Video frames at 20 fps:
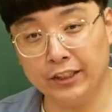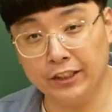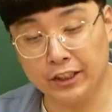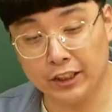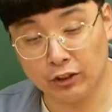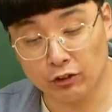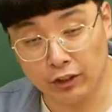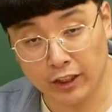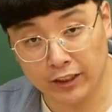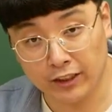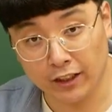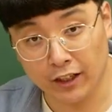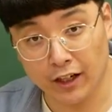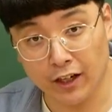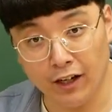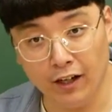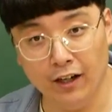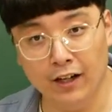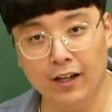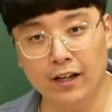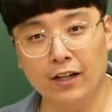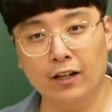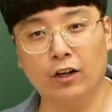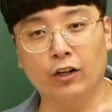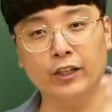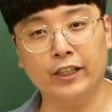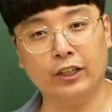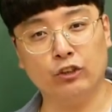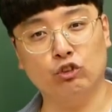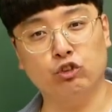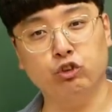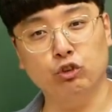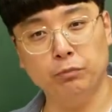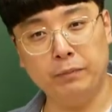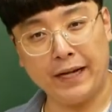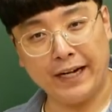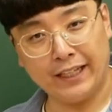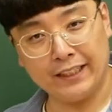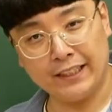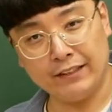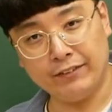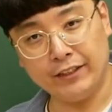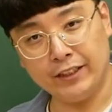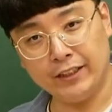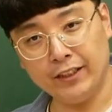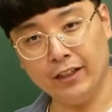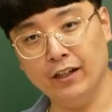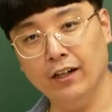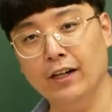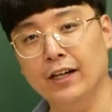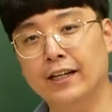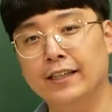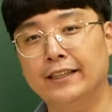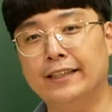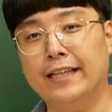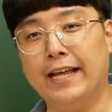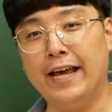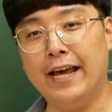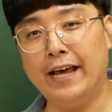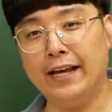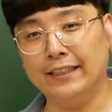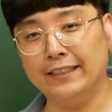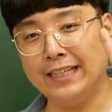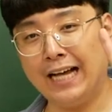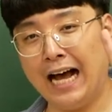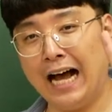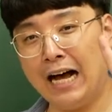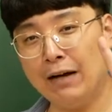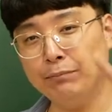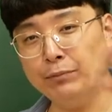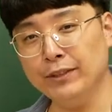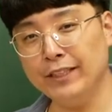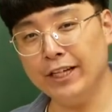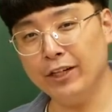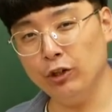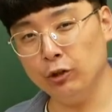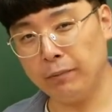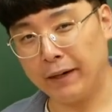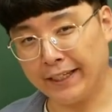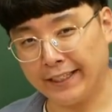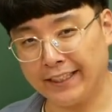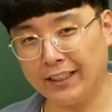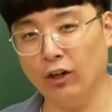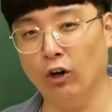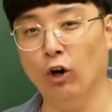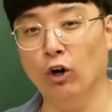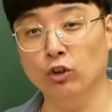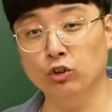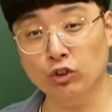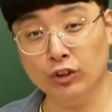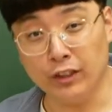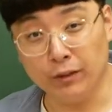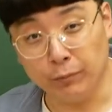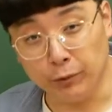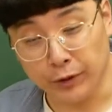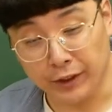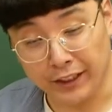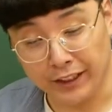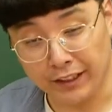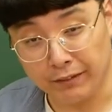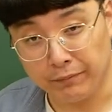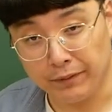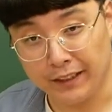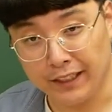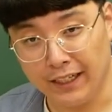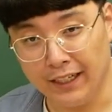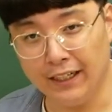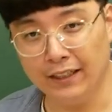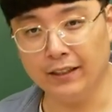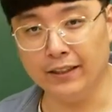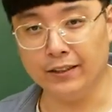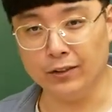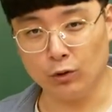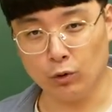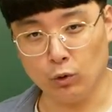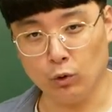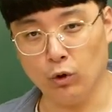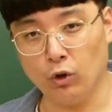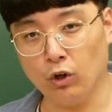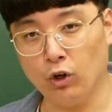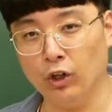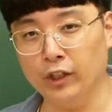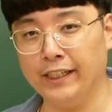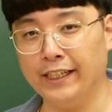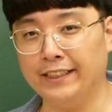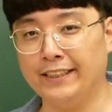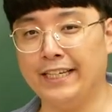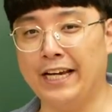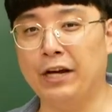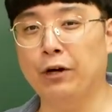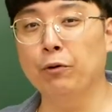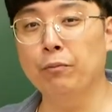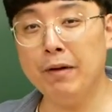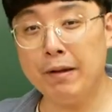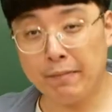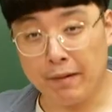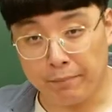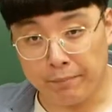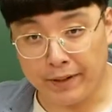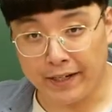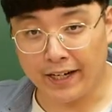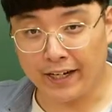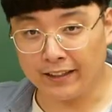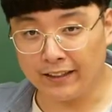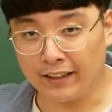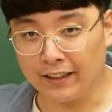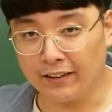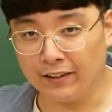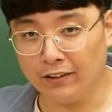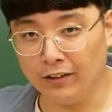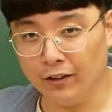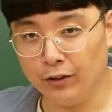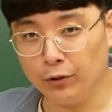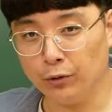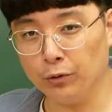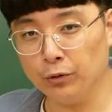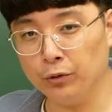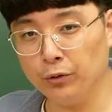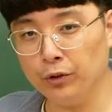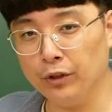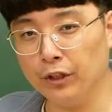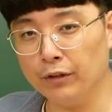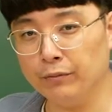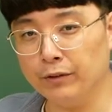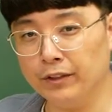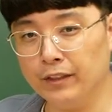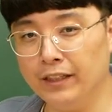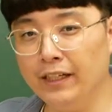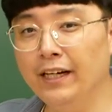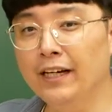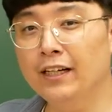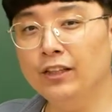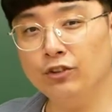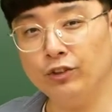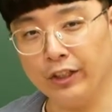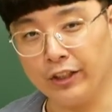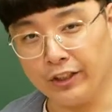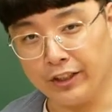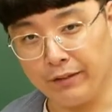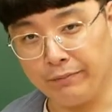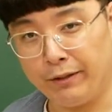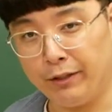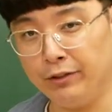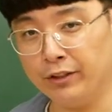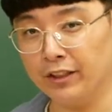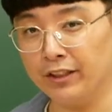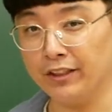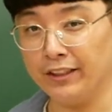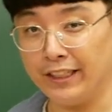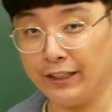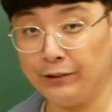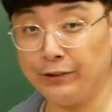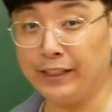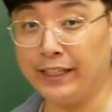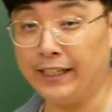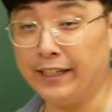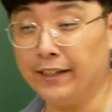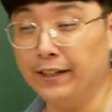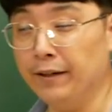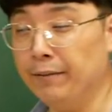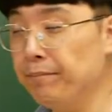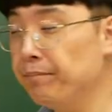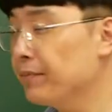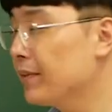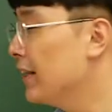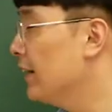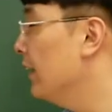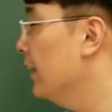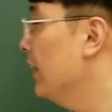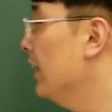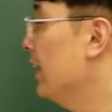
지구에서 거리가 두 배가 되면요. 네 4분의 1로 밝기가 어둡게 보이게 됩니다. 그래서 그거 거리의 제곱에 반비례한다는 거 이것도 여러분들 중학교 때 배우셨던 내용이에요. 음.